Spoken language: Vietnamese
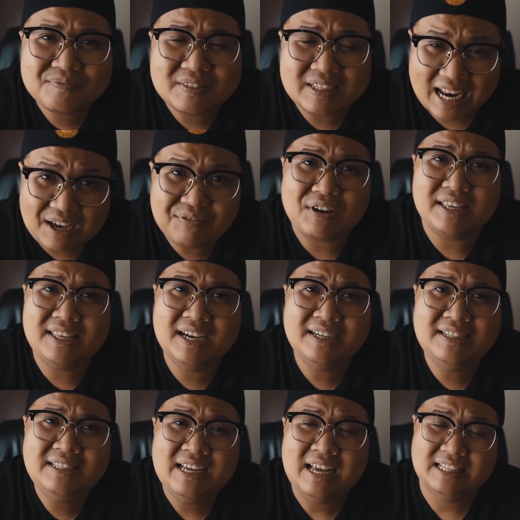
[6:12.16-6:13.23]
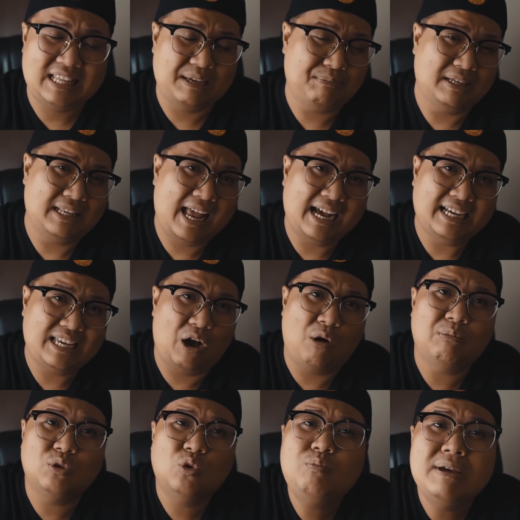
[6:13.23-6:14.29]
là phải nhớ tại mình ăn nhậu
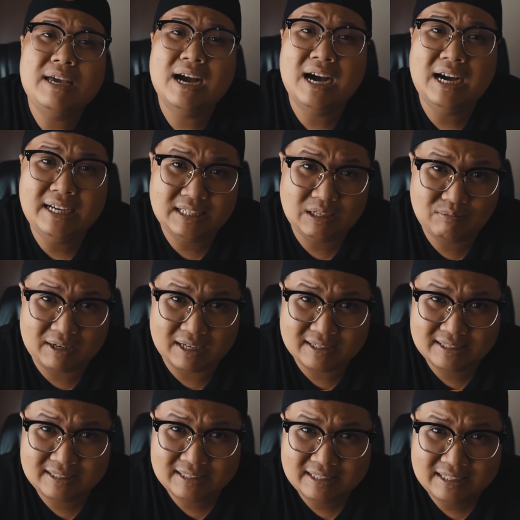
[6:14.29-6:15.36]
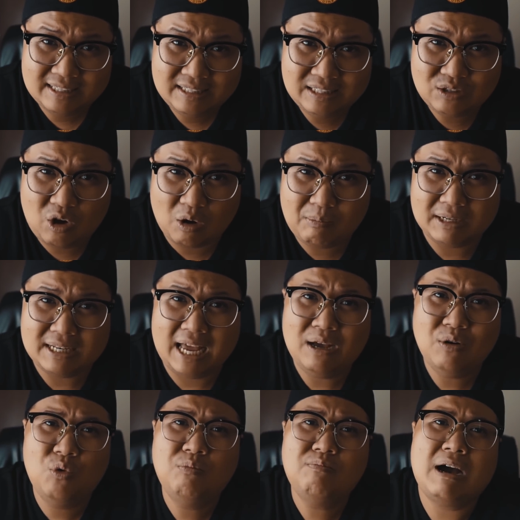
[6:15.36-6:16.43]
mình uống bia hơi không à chứ còn mà để
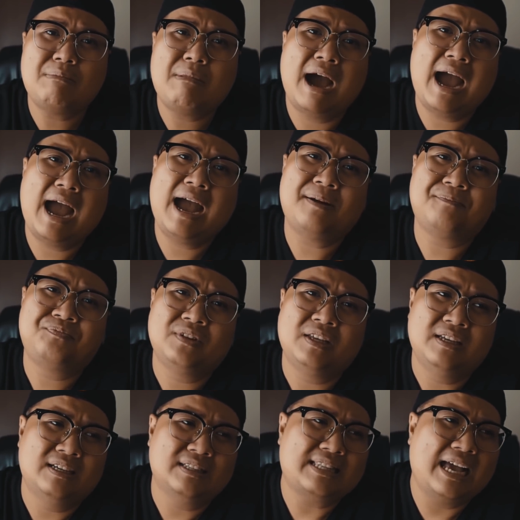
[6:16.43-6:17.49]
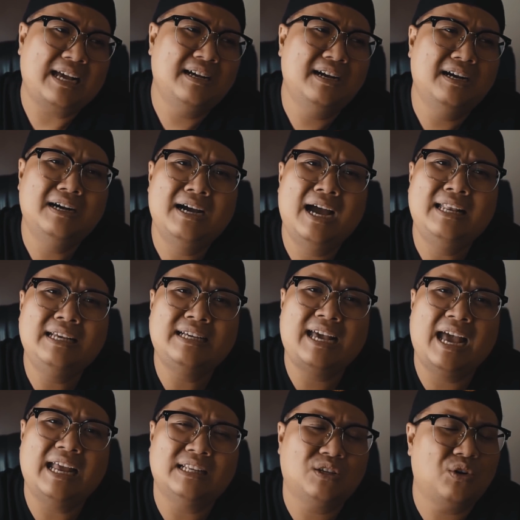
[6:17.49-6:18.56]
uống ba ba tiger
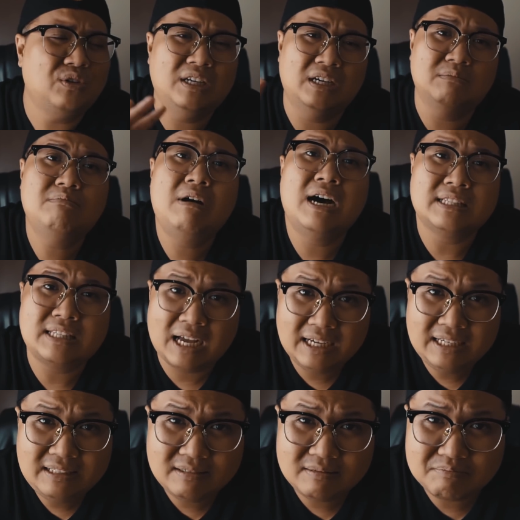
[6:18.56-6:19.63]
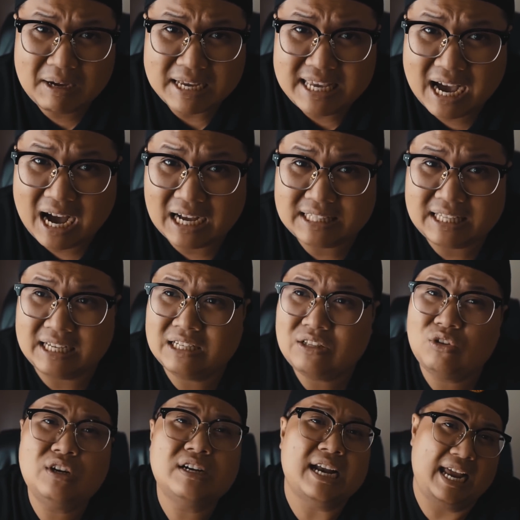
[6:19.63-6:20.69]
heineken thôi đừng mơ tới bây giờ thì cái
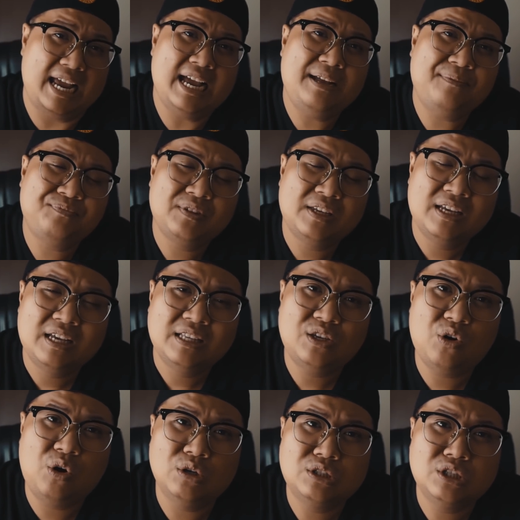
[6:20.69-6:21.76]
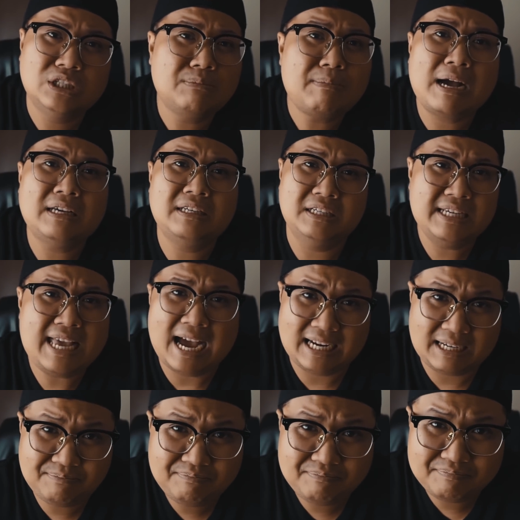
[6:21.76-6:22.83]
đó nó rẻ chứ hồi xưa nó mắc dữ
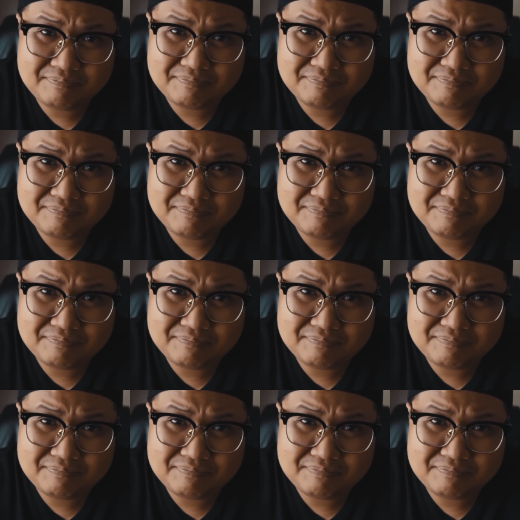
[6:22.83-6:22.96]
dằn lắm